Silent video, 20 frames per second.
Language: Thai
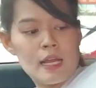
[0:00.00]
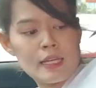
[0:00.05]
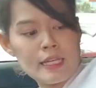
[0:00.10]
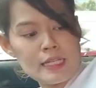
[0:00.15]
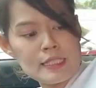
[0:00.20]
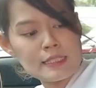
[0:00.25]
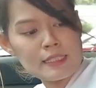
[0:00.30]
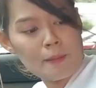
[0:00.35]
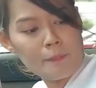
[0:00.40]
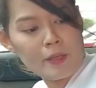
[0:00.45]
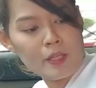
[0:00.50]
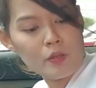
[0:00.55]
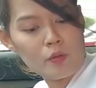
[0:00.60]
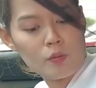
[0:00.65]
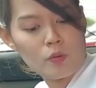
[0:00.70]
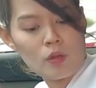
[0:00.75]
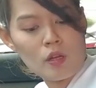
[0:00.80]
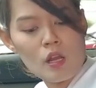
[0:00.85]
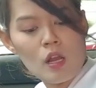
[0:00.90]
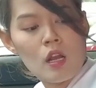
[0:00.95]
เนี่ยจับให้ดู
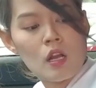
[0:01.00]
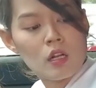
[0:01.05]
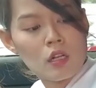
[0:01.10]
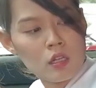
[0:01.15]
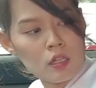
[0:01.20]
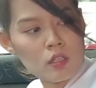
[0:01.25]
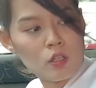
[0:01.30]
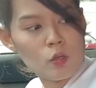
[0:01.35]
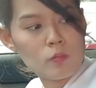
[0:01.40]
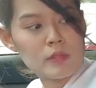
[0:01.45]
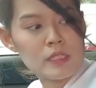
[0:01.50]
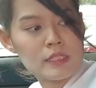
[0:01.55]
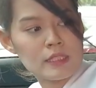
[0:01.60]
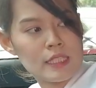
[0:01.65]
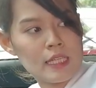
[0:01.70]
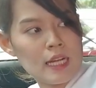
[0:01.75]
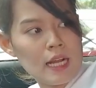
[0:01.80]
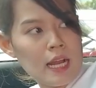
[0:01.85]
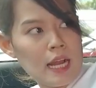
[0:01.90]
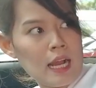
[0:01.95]
คือนุ่มจ
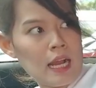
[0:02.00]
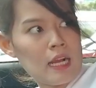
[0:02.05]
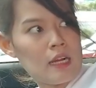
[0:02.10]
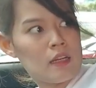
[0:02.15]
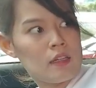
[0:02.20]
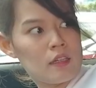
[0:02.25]
ริงๆค่ะ